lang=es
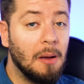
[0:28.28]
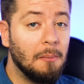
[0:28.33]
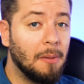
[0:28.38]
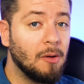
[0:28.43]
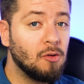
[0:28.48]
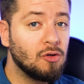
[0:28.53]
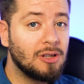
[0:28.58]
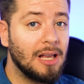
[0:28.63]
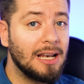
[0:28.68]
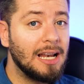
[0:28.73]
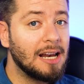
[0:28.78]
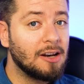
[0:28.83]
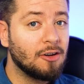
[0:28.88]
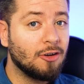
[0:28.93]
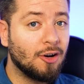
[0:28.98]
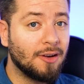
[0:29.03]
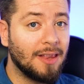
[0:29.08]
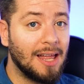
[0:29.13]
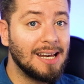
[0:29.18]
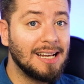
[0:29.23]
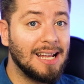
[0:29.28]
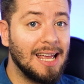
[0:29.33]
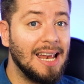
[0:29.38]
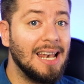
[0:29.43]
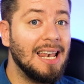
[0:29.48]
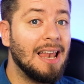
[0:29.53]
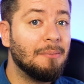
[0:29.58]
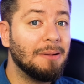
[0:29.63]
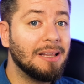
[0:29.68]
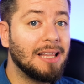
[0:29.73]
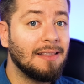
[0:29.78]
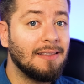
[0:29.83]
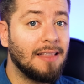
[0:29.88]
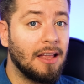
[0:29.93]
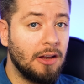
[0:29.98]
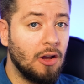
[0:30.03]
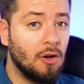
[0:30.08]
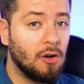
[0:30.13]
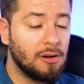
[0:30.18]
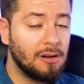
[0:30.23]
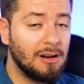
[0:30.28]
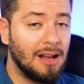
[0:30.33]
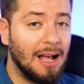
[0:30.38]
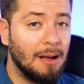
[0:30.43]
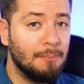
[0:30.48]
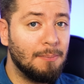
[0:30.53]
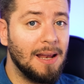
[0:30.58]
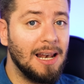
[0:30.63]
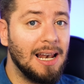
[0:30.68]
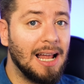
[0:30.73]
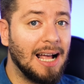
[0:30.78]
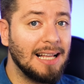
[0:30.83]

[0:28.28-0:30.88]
me gustaría recordar que en la beta anterior Apple